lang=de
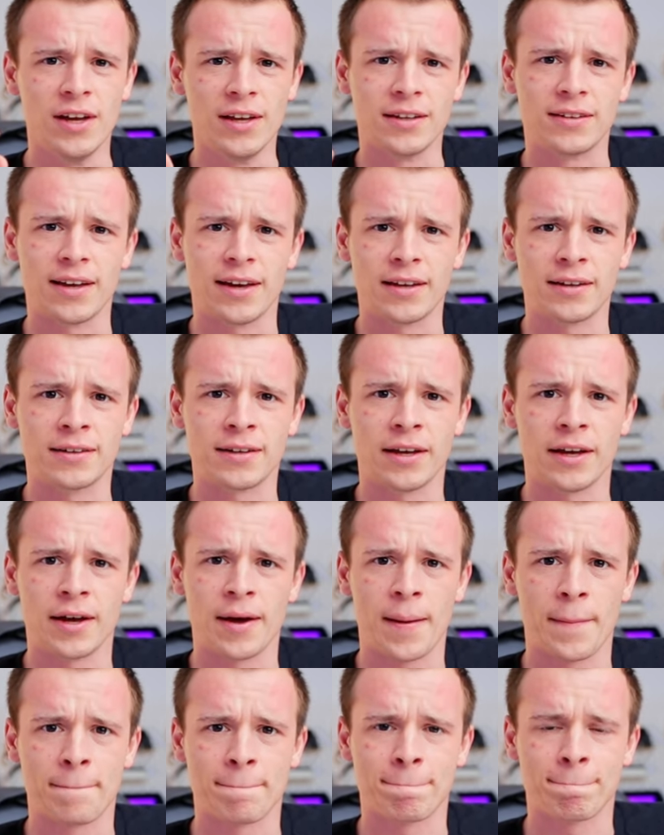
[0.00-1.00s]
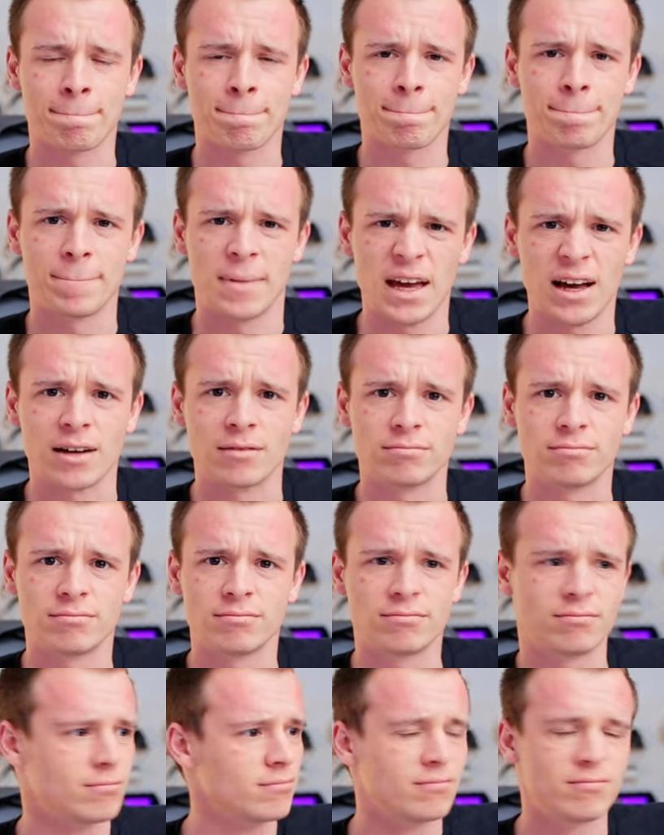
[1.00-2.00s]
Denn, ähm, ja,
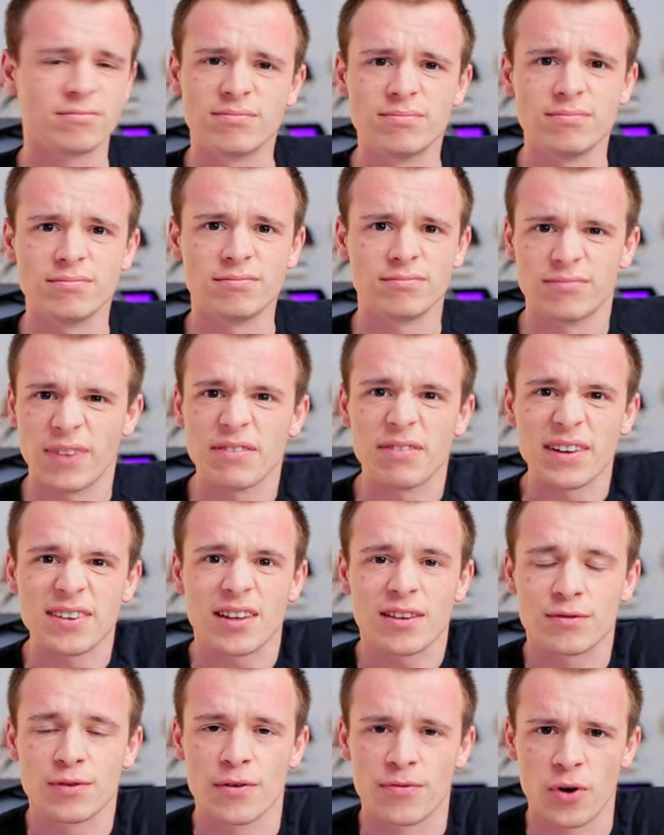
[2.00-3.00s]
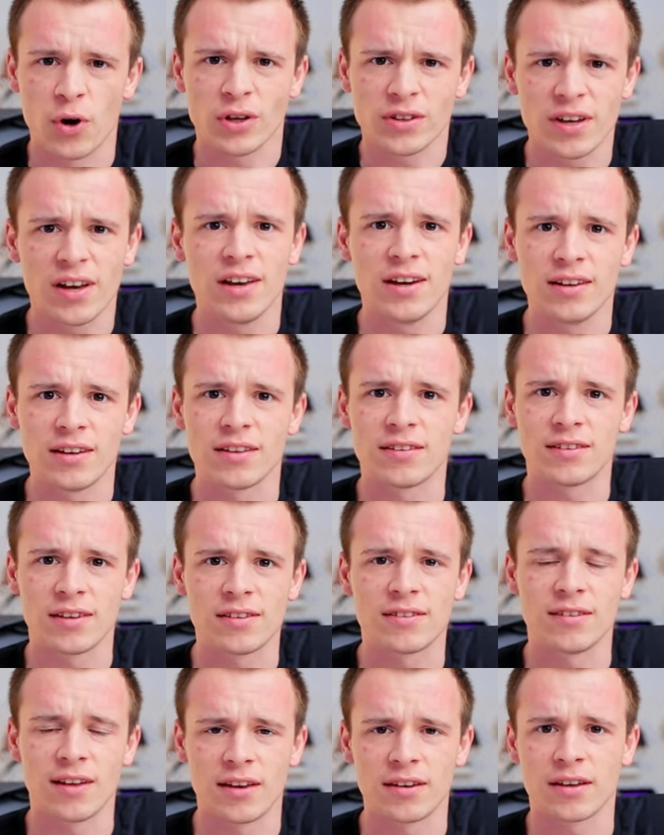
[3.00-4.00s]
was hat es für Vorteile, dass ich jetzt
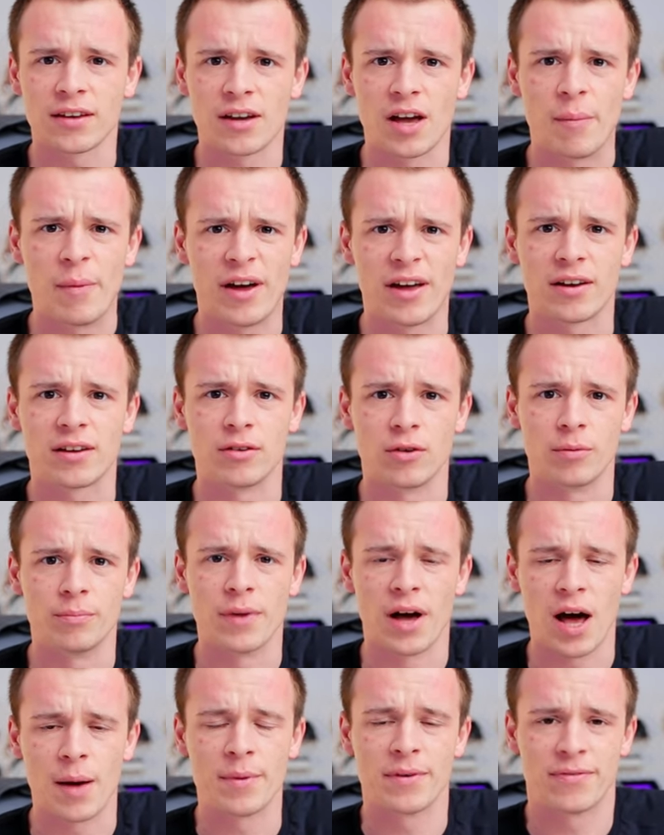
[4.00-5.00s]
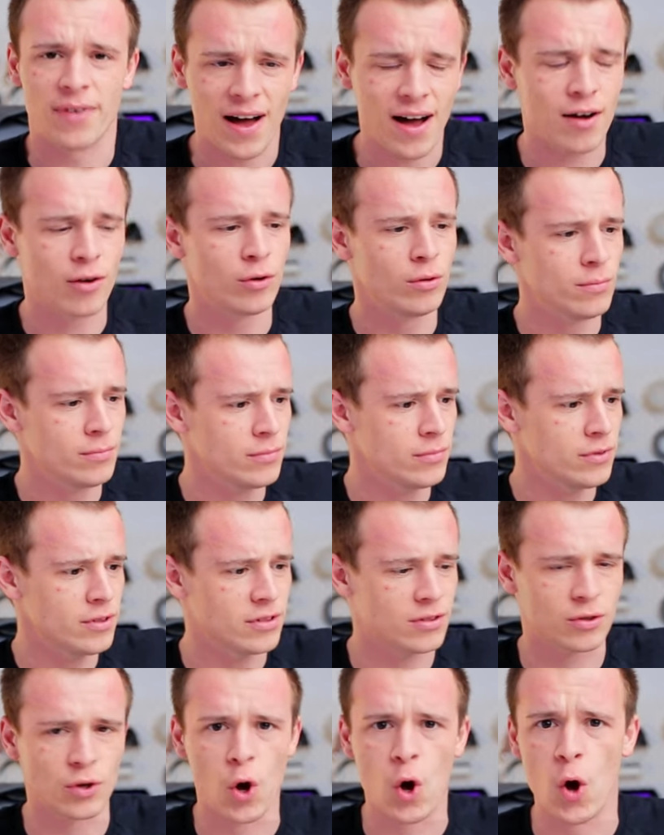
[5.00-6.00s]
eine andere Kamera genommen habe? Warum
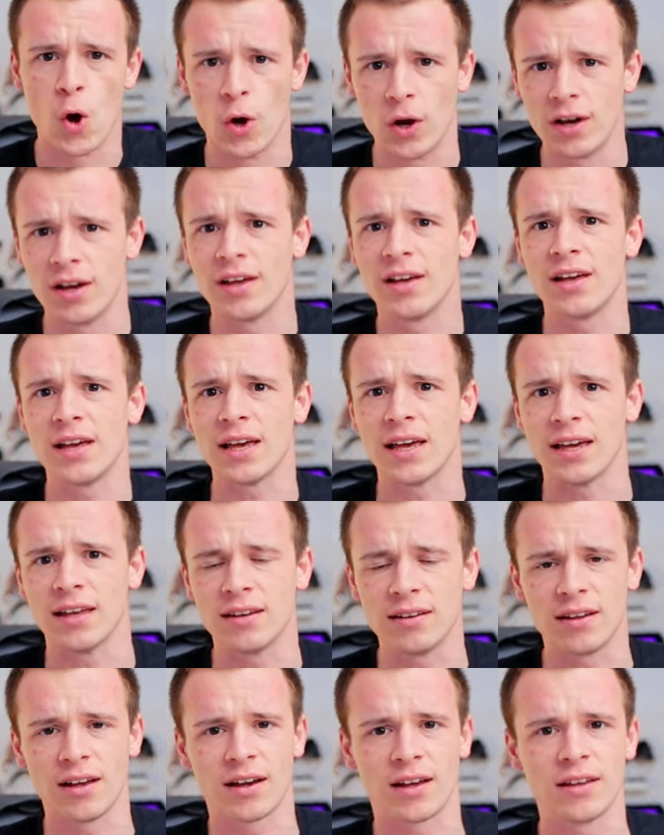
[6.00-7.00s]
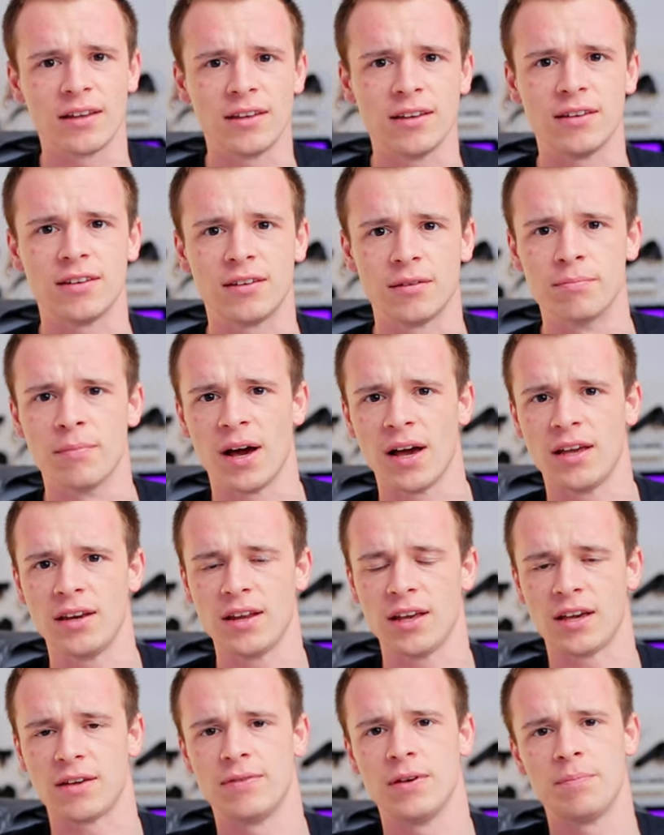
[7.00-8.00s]
zur Hölle ändere ich mein
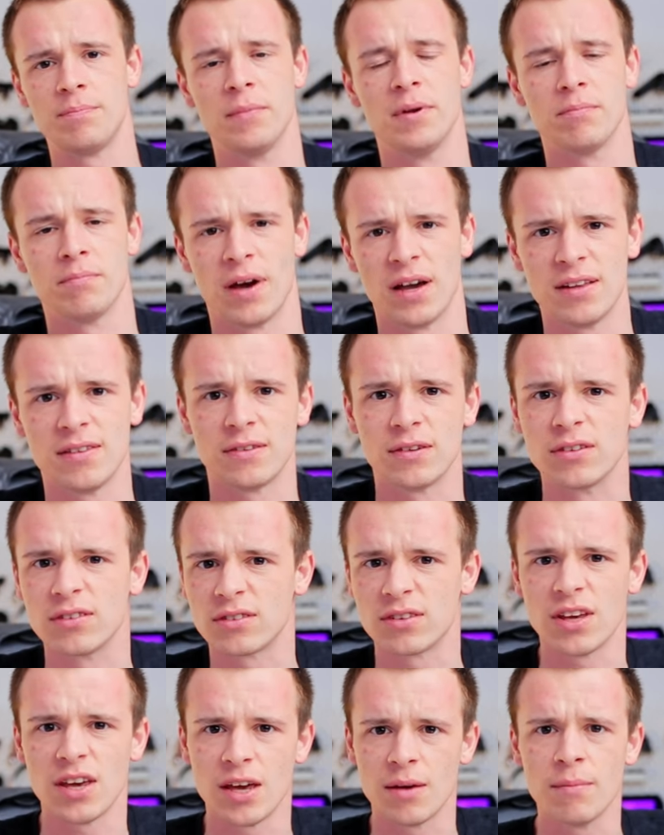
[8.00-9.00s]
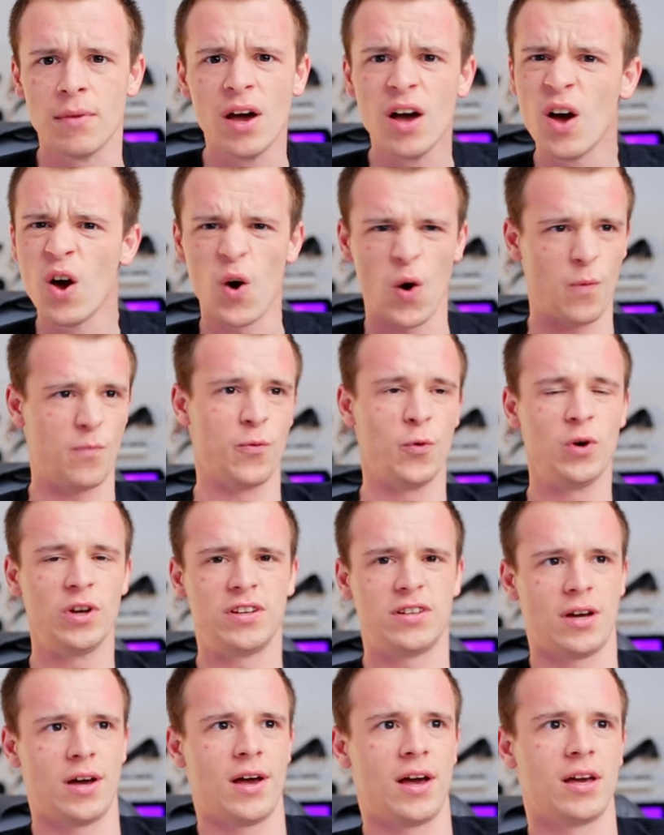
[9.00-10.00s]
Equipment, mein System, obwohl
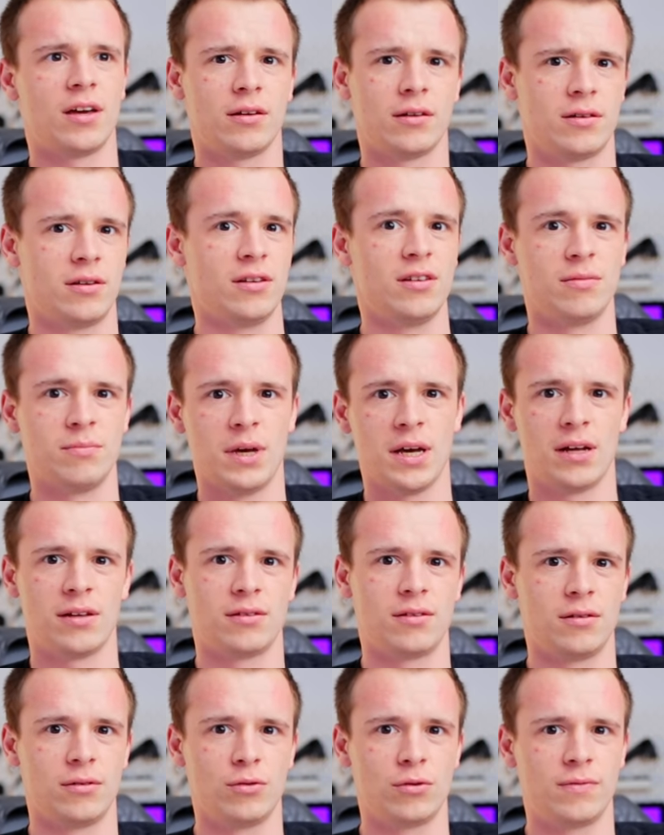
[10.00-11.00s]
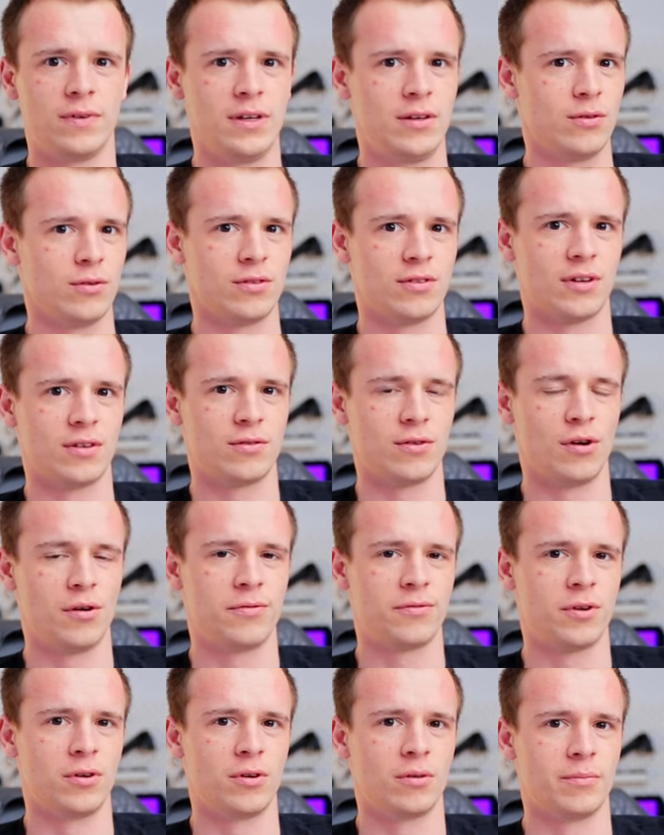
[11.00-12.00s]
ich eigentlich mehr als genug Videos dazu
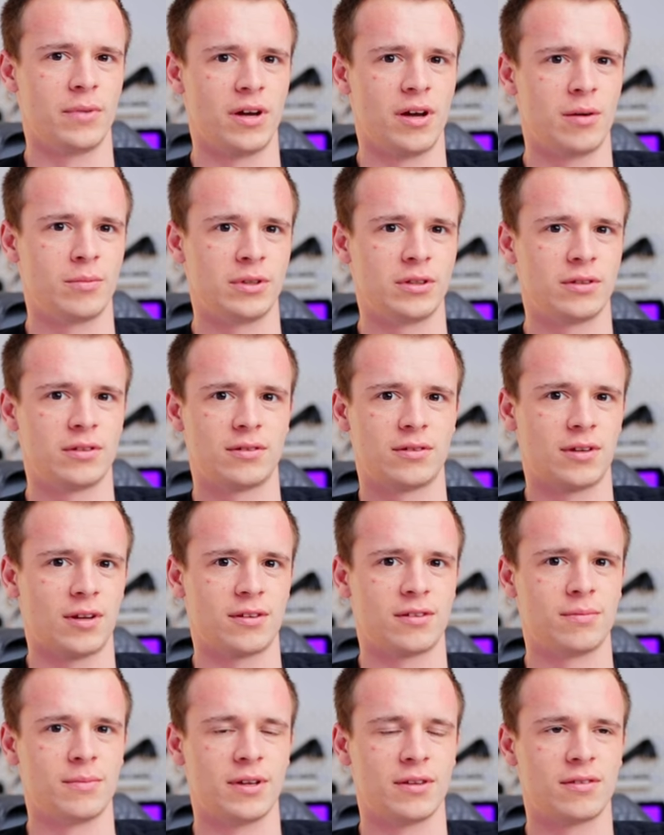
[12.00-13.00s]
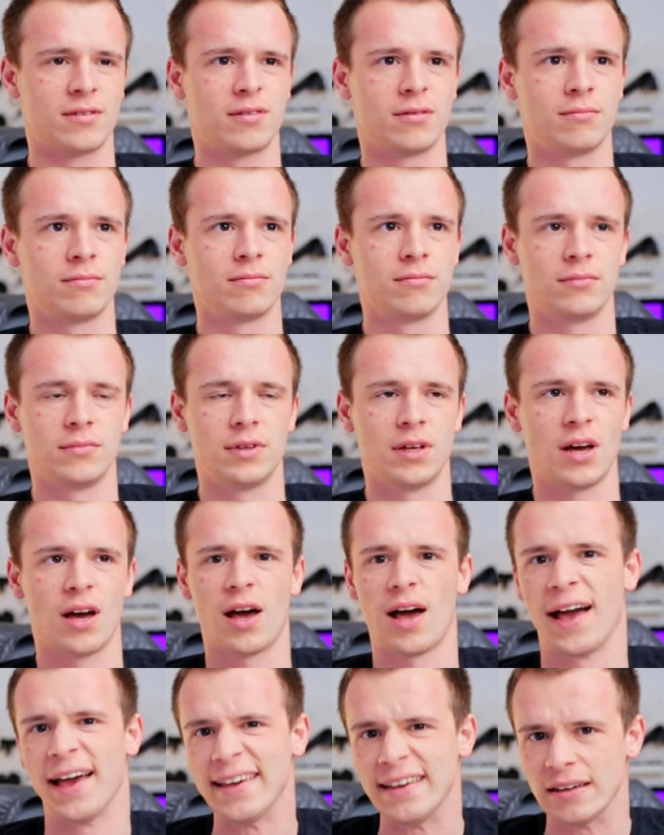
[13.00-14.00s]
aufgenommen habe, dass man es ja
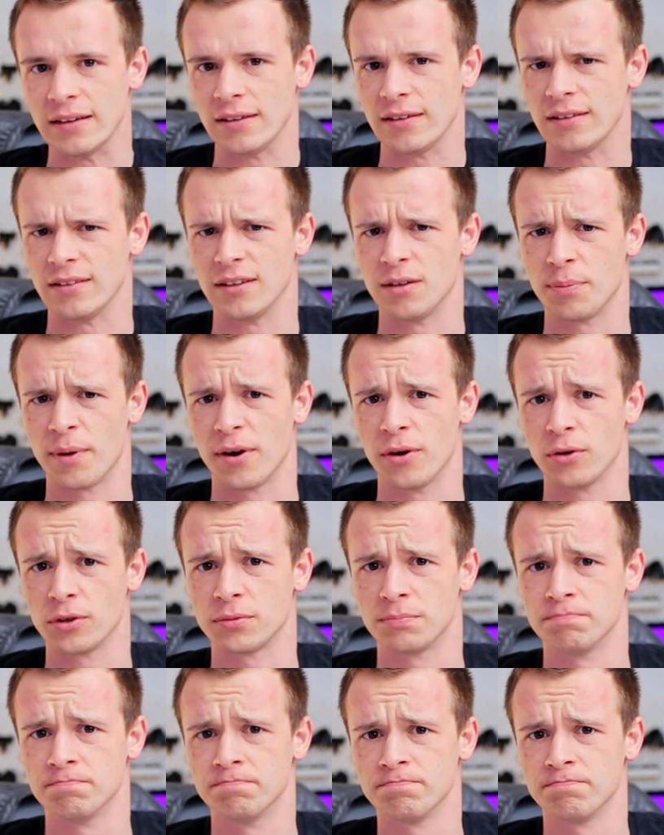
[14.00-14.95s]
eigentlich nicht braucht?